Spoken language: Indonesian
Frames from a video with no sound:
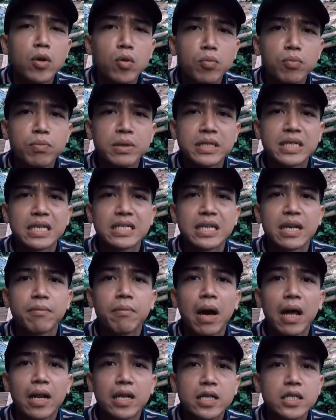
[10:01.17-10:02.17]
belum bisa
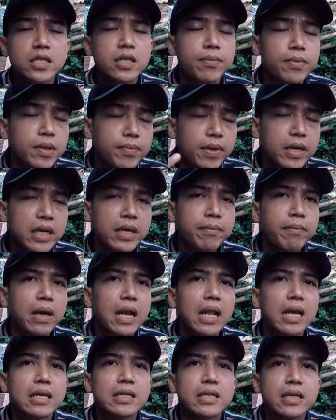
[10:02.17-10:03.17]
saya balas teman-teman
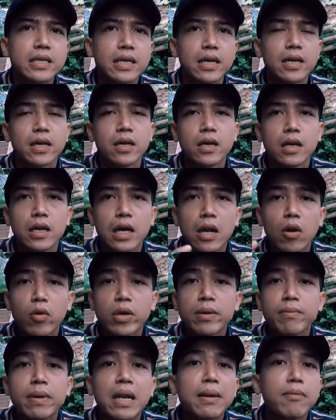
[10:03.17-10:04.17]
email aja ya uh,
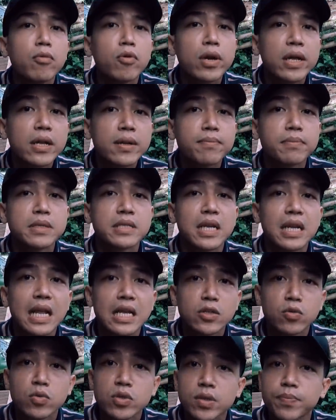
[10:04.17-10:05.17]
kalau email mungkin bisa
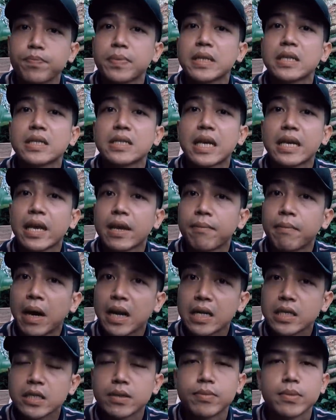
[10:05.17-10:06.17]
langsung cepet saya
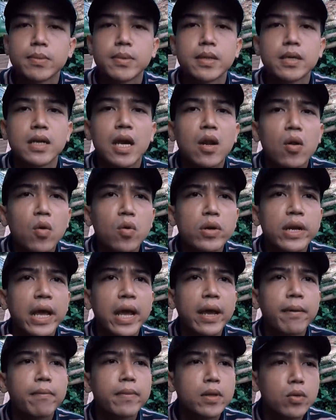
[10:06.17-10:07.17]
balas teman-teman kalau
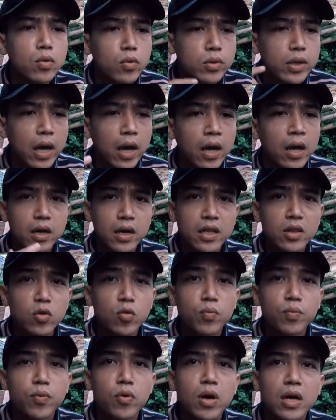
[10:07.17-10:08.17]
DM itu udah
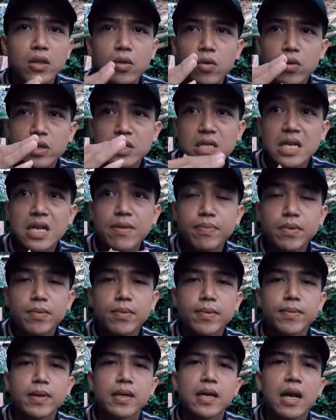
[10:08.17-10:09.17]
ketumpuk atau kesilap
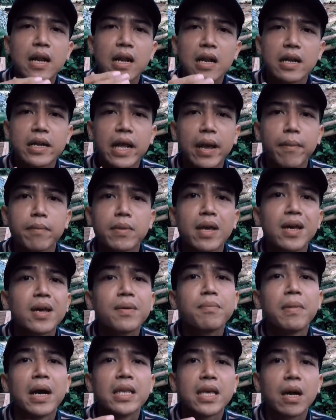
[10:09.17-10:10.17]
teman-teman karena DM-nya
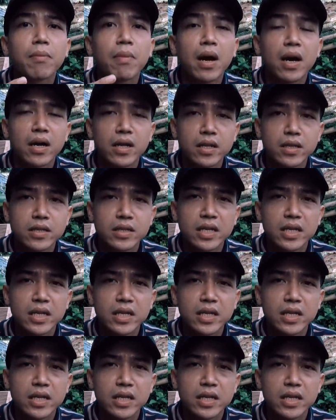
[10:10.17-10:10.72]
banyak banget